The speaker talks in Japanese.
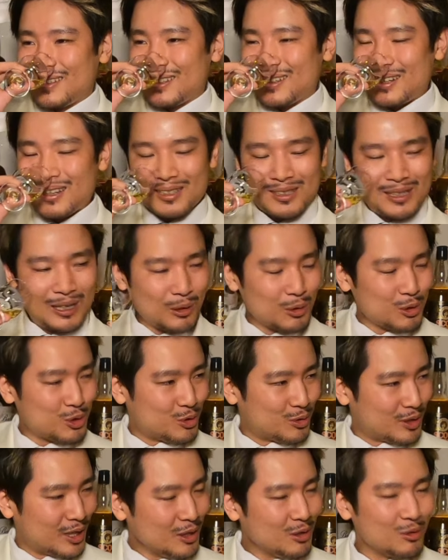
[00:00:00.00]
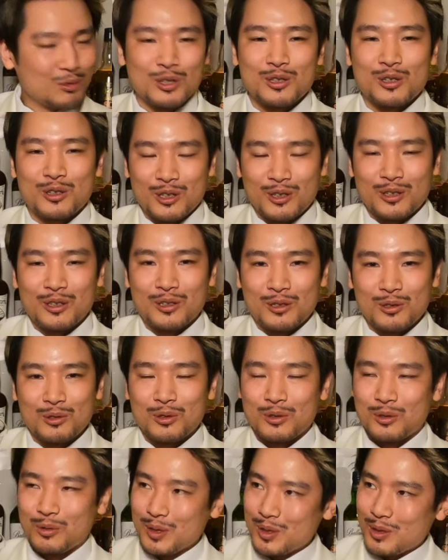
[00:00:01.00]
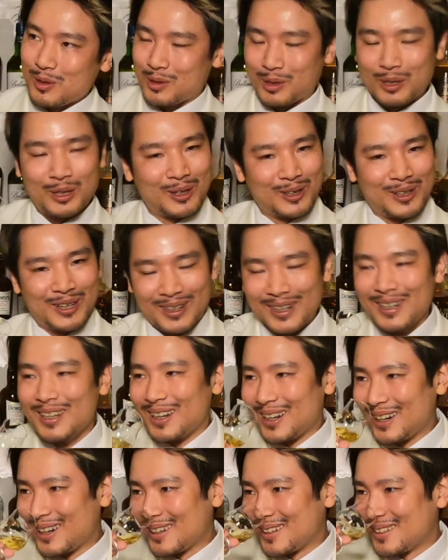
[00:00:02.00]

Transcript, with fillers: カスタードシュー何て言うんでしたっけあれちょっとどうせちょっとのか、うん